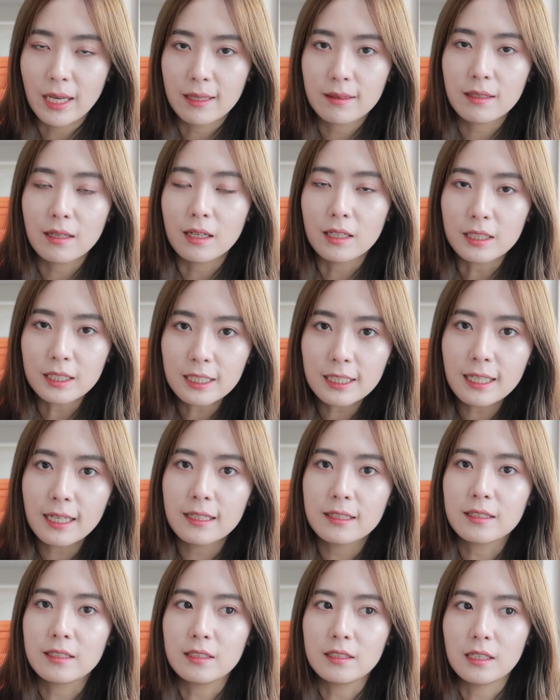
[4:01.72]
里面的
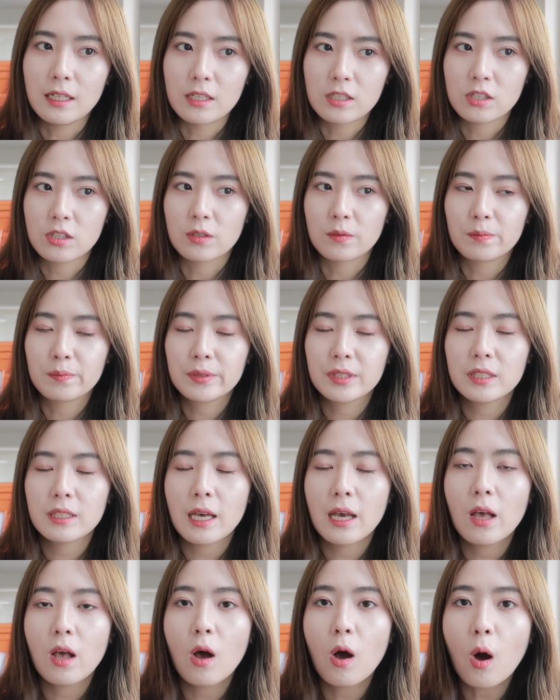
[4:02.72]
液体也是
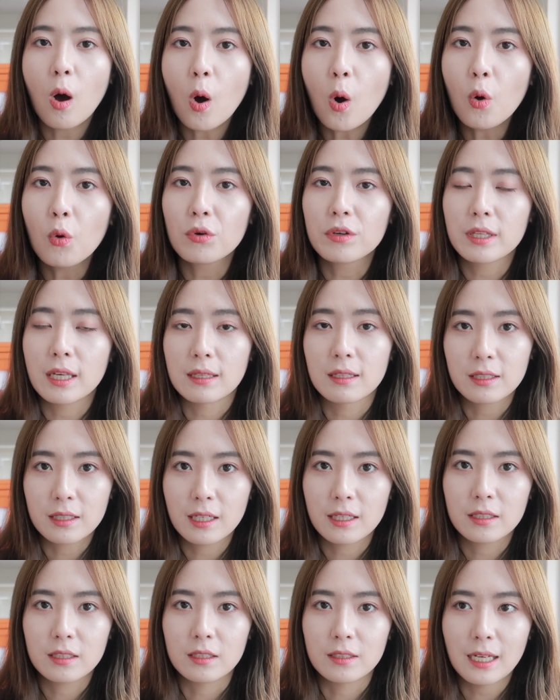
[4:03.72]
偏厚一点的
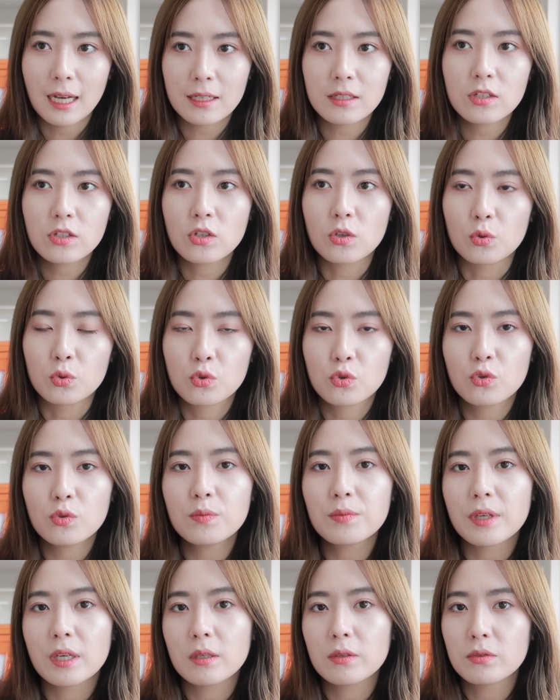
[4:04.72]
液体，它是有
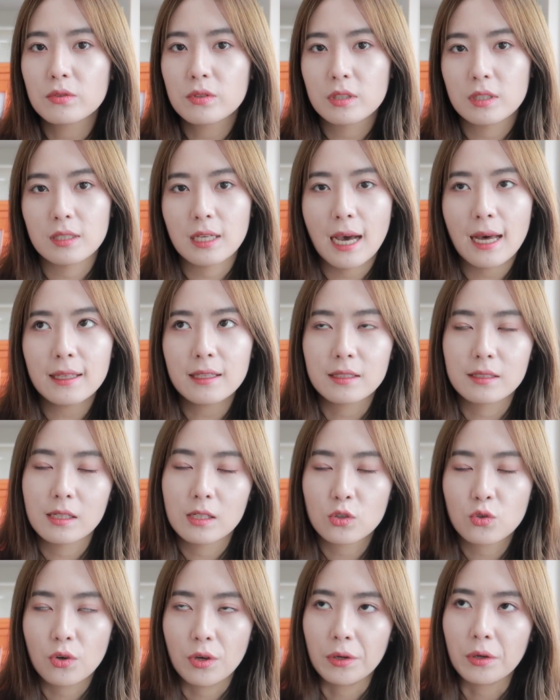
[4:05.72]
区别于其他的一
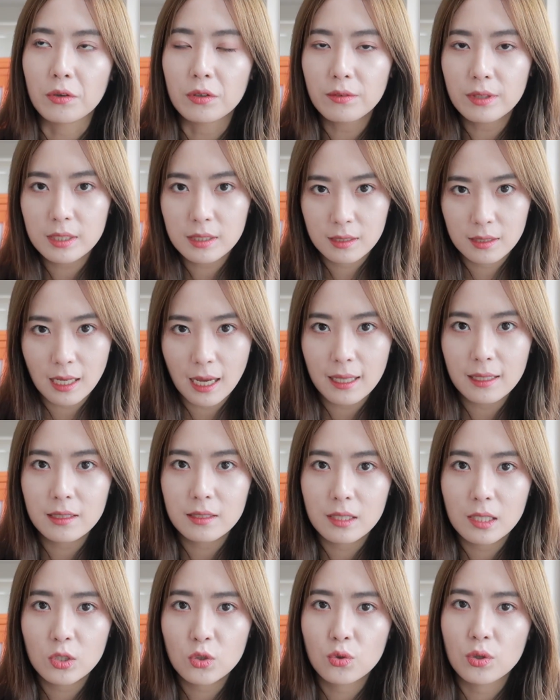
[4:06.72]
些唇釉，因为其他的一
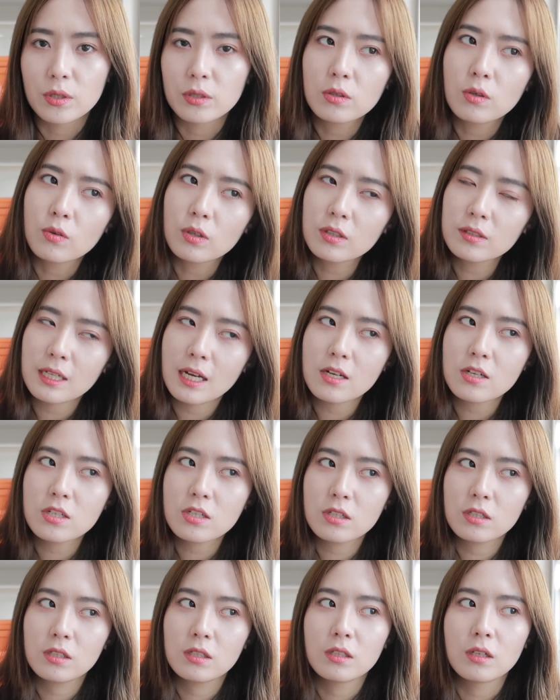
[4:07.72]
些唇釉更加
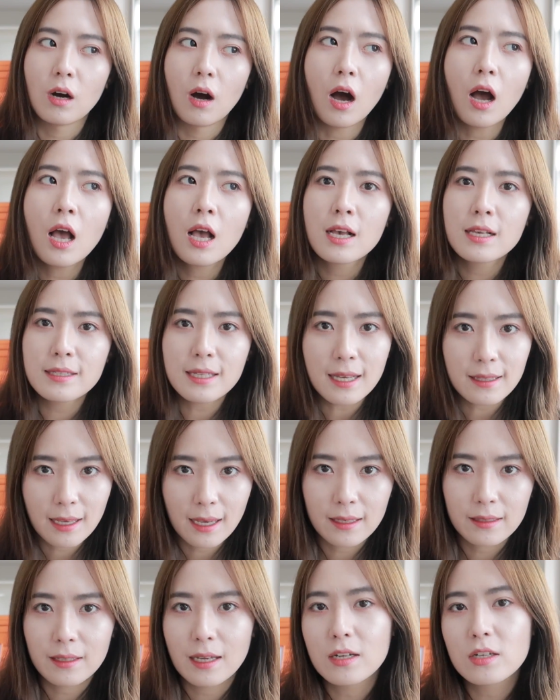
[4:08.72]
适合夏
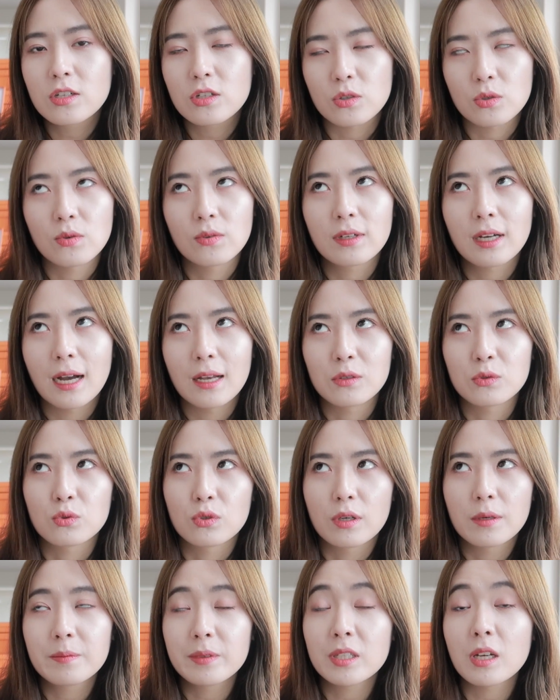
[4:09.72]
天一点使用，感
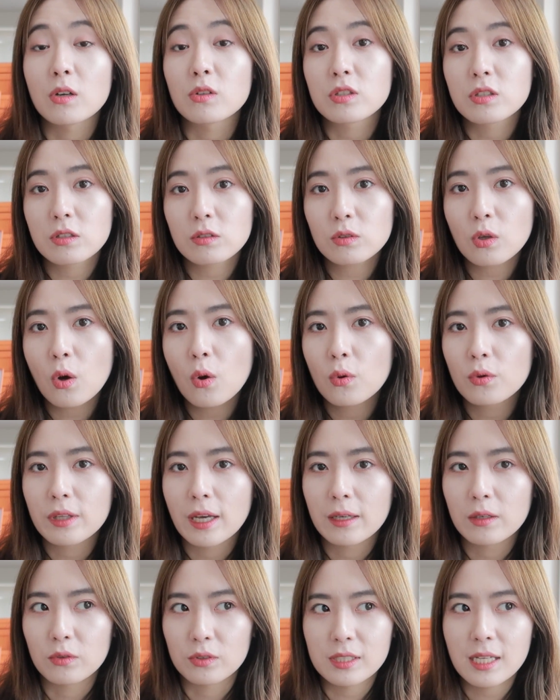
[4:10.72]
觉比较清透一
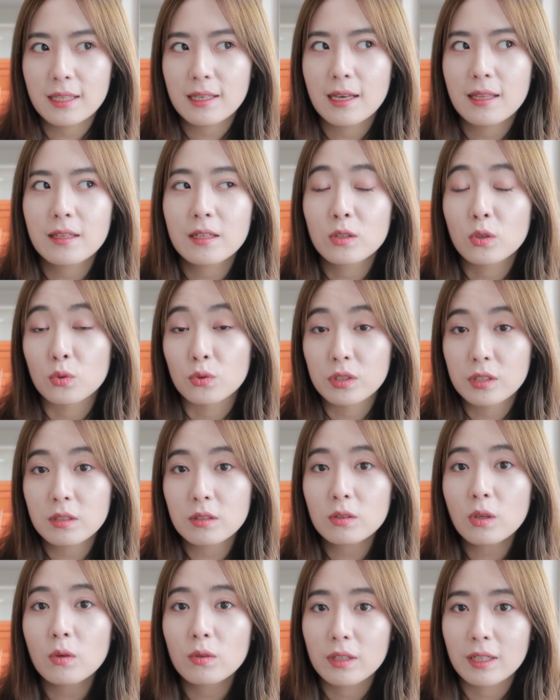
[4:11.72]
点，有夏天那种
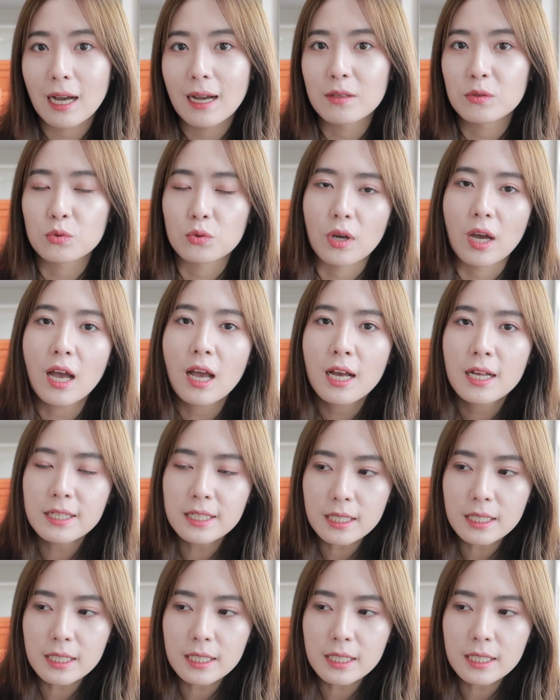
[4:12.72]
清透的感觉。